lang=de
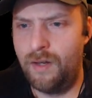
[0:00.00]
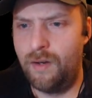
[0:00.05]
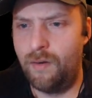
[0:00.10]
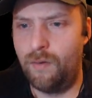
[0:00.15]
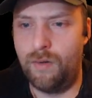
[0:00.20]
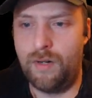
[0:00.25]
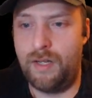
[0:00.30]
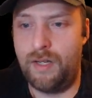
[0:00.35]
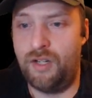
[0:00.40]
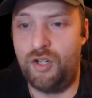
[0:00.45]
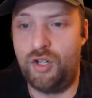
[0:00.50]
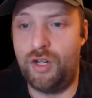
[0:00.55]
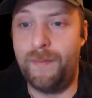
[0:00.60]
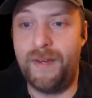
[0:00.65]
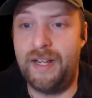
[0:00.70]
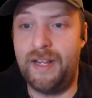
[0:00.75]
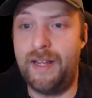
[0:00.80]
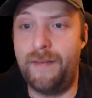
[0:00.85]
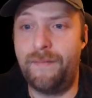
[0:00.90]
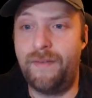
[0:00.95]
Oder ich stelle
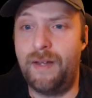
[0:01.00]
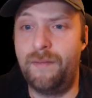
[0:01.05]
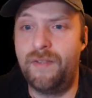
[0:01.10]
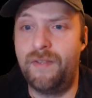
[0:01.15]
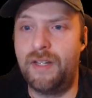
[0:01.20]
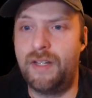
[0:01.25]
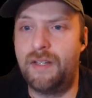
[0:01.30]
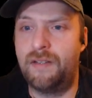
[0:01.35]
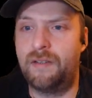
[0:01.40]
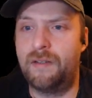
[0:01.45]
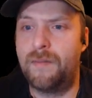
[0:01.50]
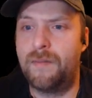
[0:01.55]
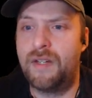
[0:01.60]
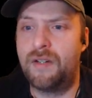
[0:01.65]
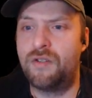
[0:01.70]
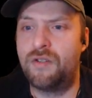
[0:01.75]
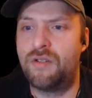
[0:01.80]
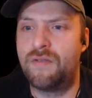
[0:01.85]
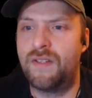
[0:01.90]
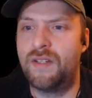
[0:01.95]
mich halt einfach an wie der erste
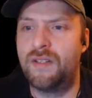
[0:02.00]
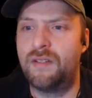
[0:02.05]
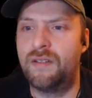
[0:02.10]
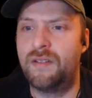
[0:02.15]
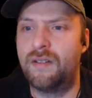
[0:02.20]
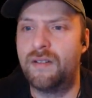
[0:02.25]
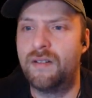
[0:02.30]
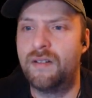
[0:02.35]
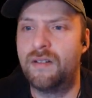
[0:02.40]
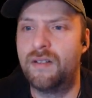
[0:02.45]
Mensch, weißt.